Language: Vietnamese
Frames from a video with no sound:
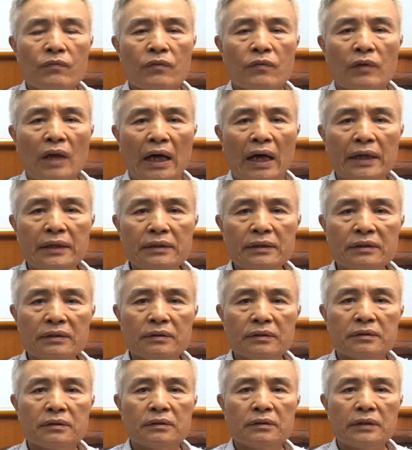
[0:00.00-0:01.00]
Đấy,
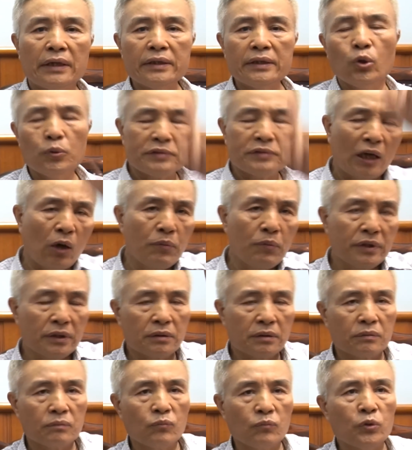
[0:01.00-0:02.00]
Thế thì hôm sau mới
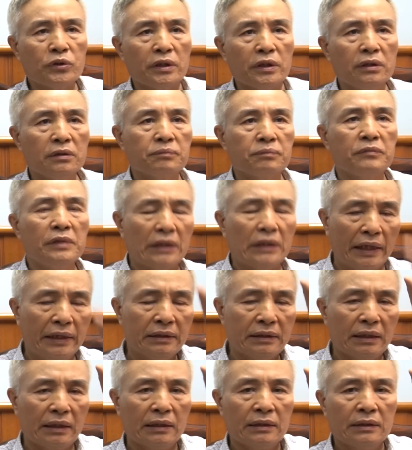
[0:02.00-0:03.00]
bố trí, mới thấy
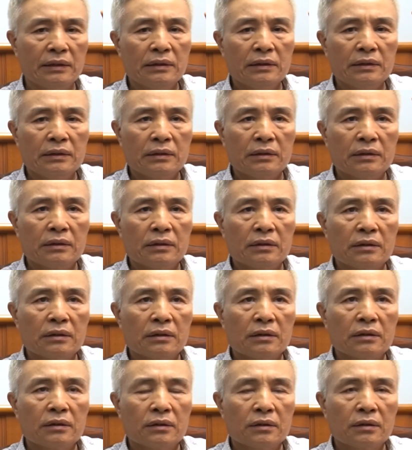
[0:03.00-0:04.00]
là
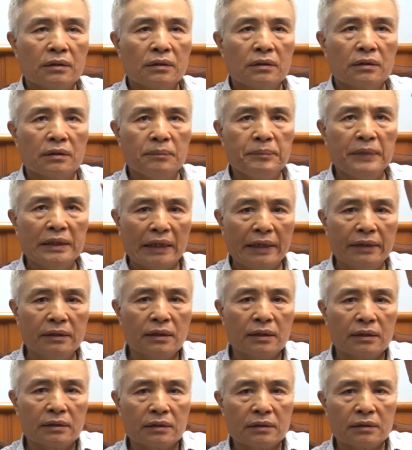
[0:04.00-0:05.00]
mới thấy
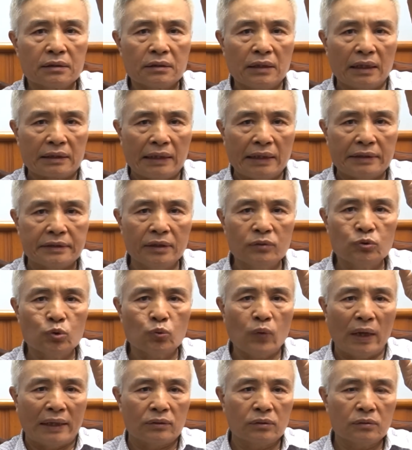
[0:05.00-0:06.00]
là thằng tác chiến
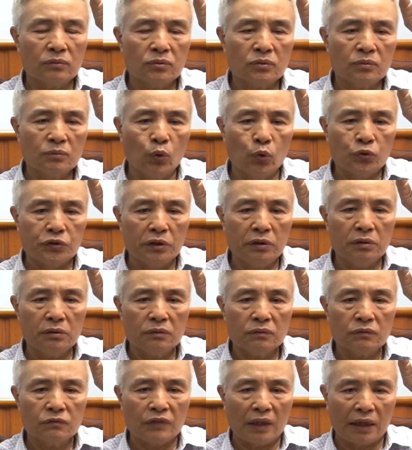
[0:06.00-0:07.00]
trung đoàn nó, nó bố trí
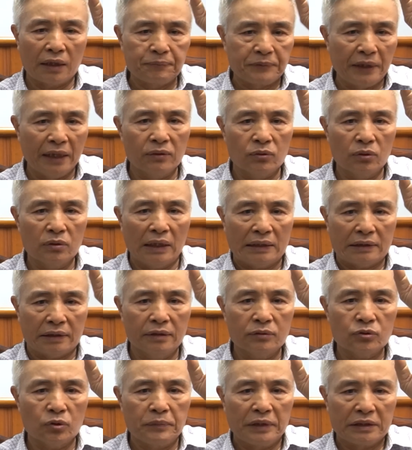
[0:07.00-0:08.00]
và cấp trên nó đã
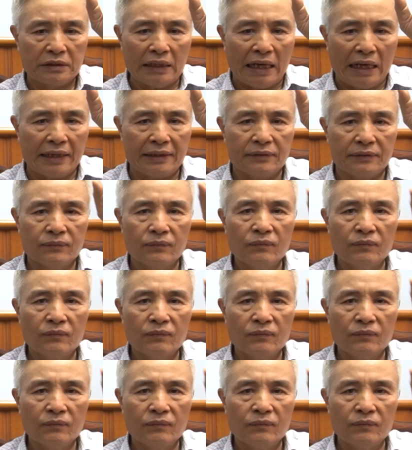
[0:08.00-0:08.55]
tính cho mình rất hay